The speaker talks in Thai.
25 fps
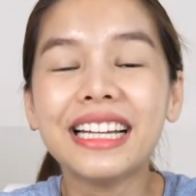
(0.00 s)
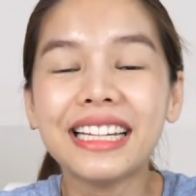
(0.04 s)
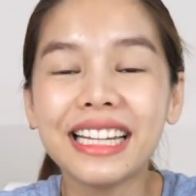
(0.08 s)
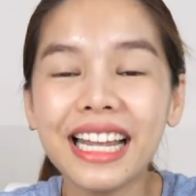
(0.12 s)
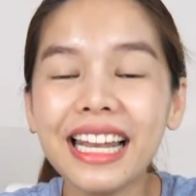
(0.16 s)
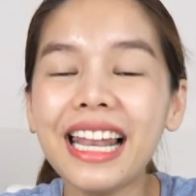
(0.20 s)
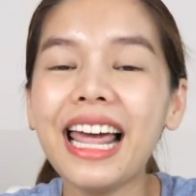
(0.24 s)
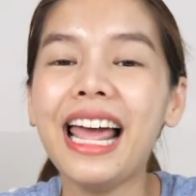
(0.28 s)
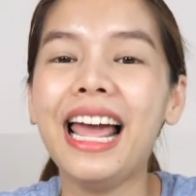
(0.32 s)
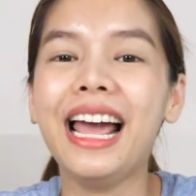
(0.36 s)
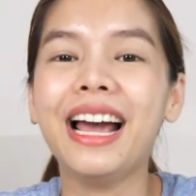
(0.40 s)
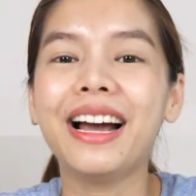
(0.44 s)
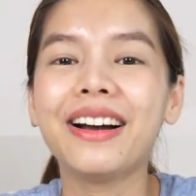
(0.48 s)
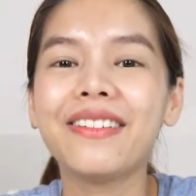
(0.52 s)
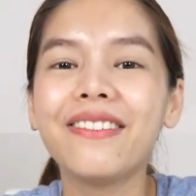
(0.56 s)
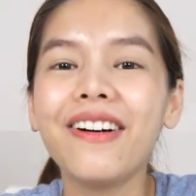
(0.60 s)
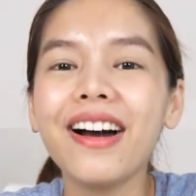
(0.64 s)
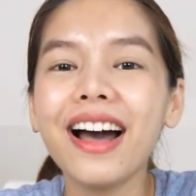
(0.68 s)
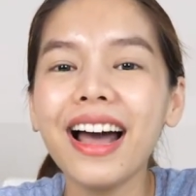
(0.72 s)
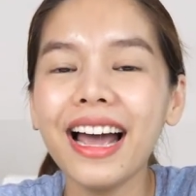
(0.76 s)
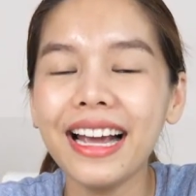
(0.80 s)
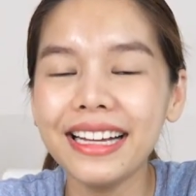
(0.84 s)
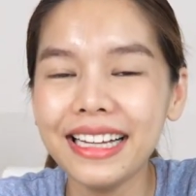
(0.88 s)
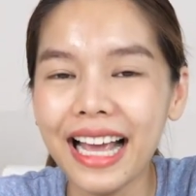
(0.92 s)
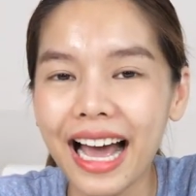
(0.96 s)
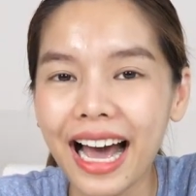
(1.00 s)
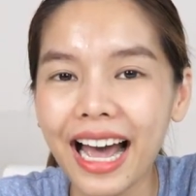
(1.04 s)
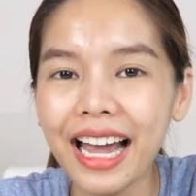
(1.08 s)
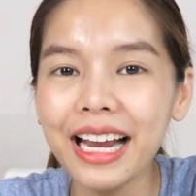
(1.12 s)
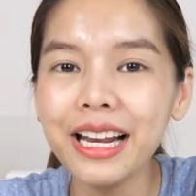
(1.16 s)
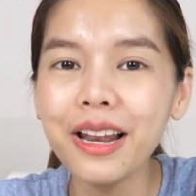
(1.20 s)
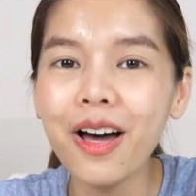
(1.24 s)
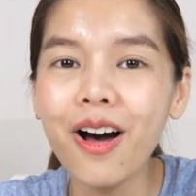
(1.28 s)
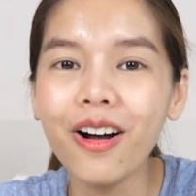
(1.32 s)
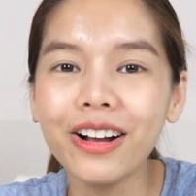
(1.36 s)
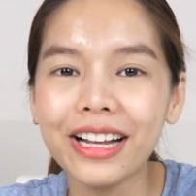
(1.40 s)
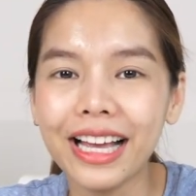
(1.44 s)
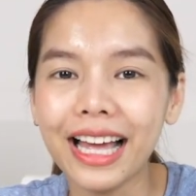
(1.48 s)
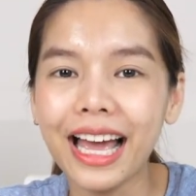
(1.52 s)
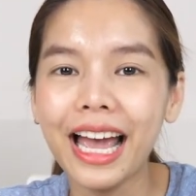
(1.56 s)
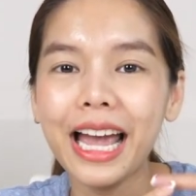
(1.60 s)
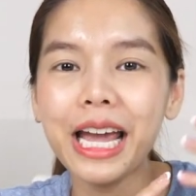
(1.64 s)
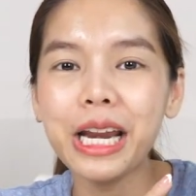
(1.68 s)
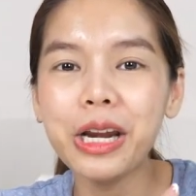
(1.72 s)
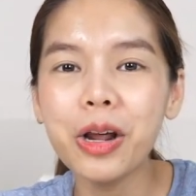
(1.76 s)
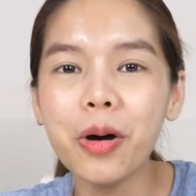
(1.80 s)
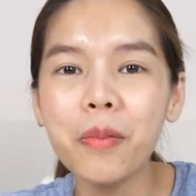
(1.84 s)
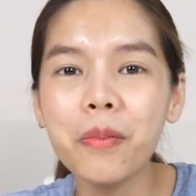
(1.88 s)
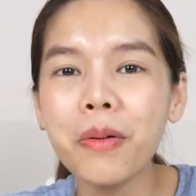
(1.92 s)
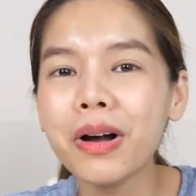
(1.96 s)
นั่นแหละว่าใครอยากให้ลองอยากให้
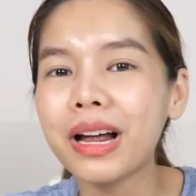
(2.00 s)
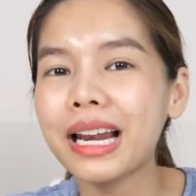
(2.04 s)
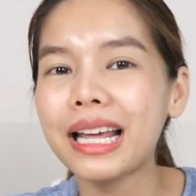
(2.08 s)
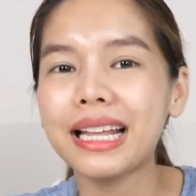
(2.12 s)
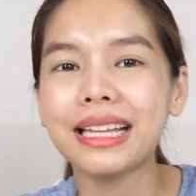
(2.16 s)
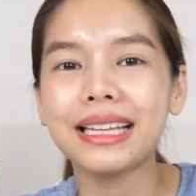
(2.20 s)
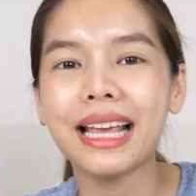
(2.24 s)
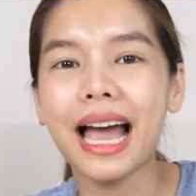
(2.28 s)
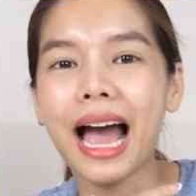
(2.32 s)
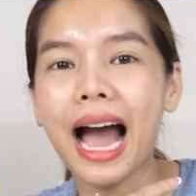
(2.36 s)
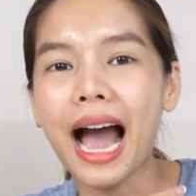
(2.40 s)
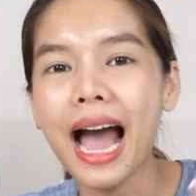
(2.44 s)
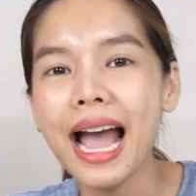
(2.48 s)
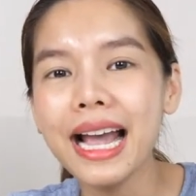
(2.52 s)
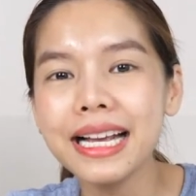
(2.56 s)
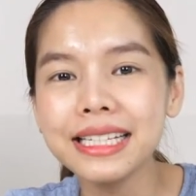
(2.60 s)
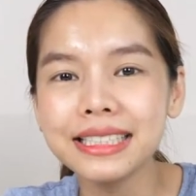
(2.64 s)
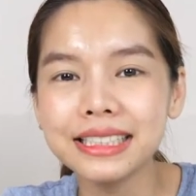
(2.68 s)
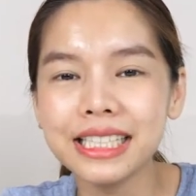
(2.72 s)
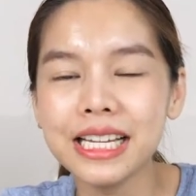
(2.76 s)
ดมกลิ่นอยากให้